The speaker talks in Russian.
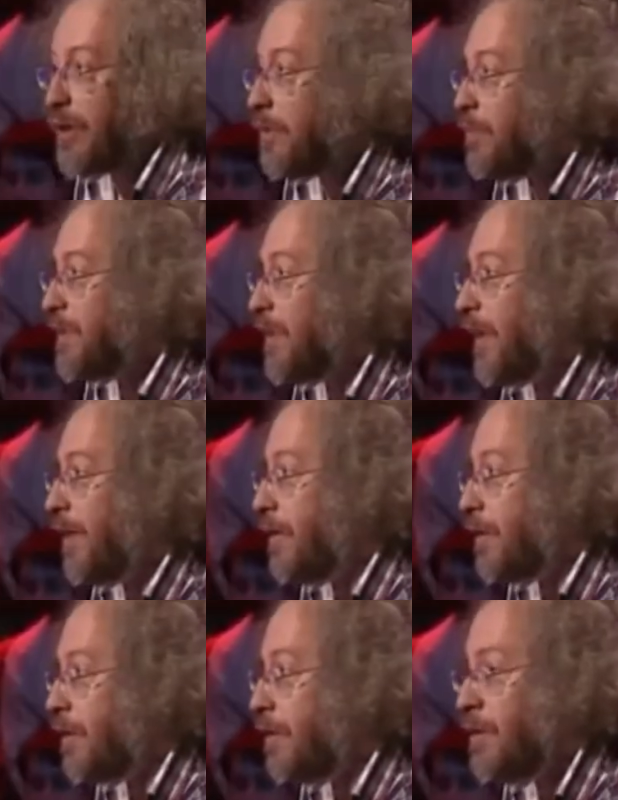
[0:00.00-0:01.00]
этих
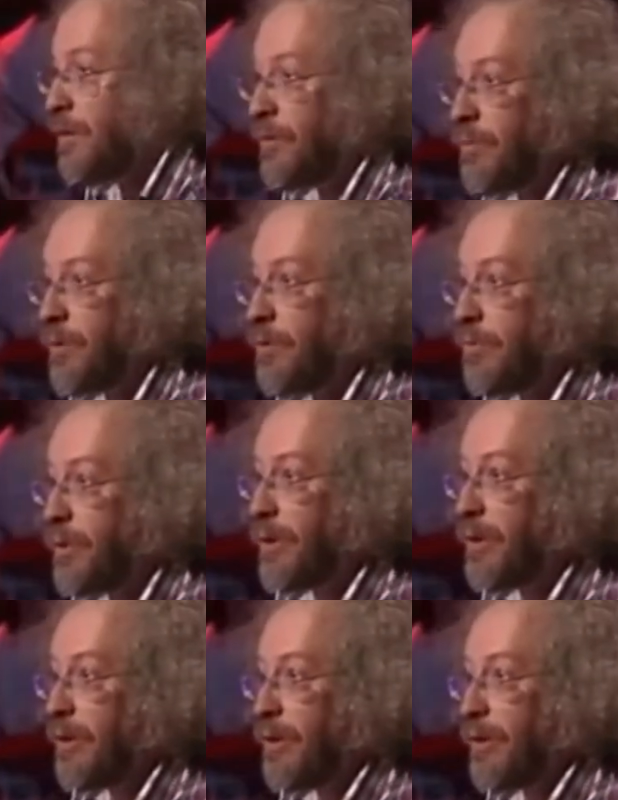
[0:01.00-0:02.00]
пятилетних безумных,
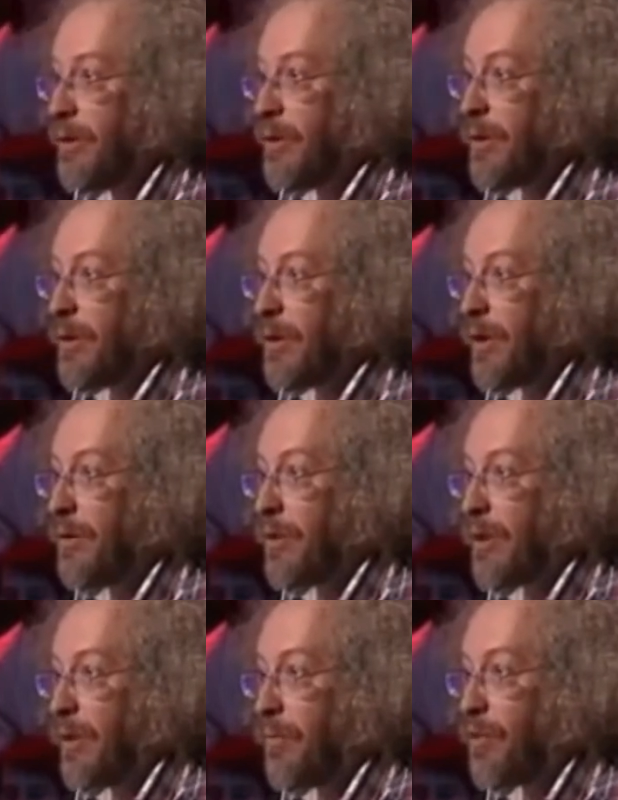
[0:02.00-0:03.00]

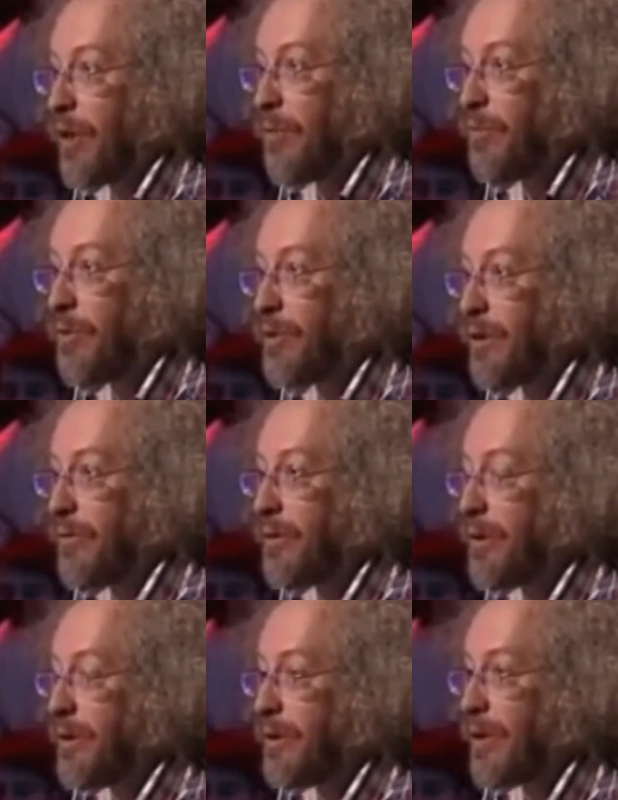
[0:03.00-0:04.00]
которые там уже амуры
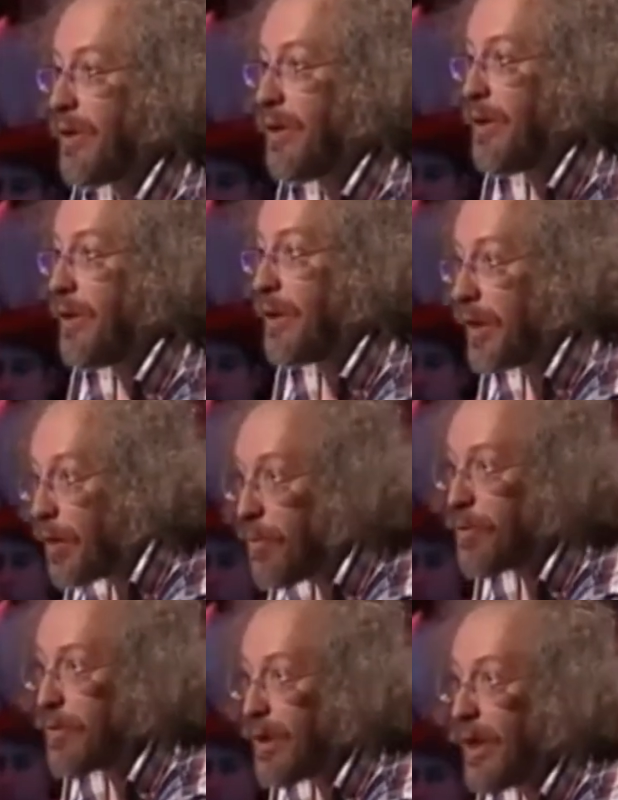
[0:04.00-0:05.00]
заводят, да? Я
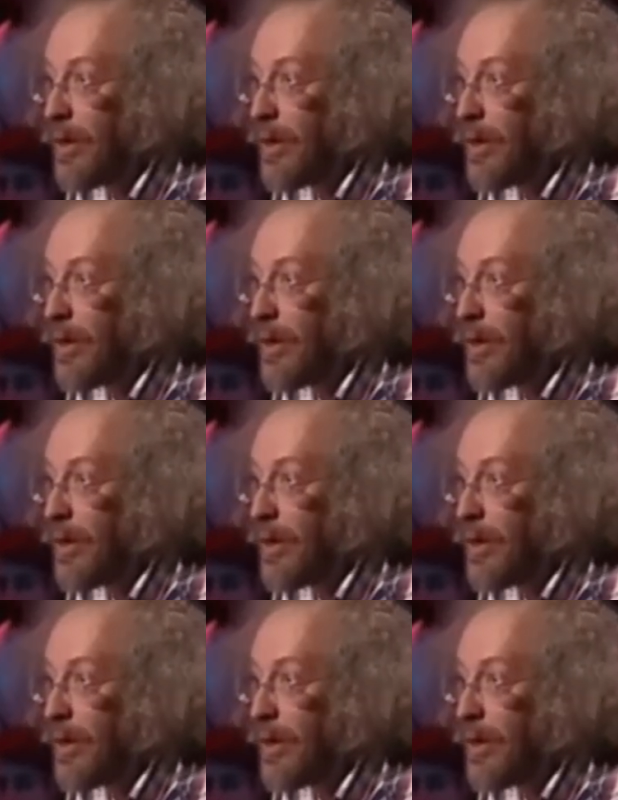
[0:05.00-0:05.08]
работаю на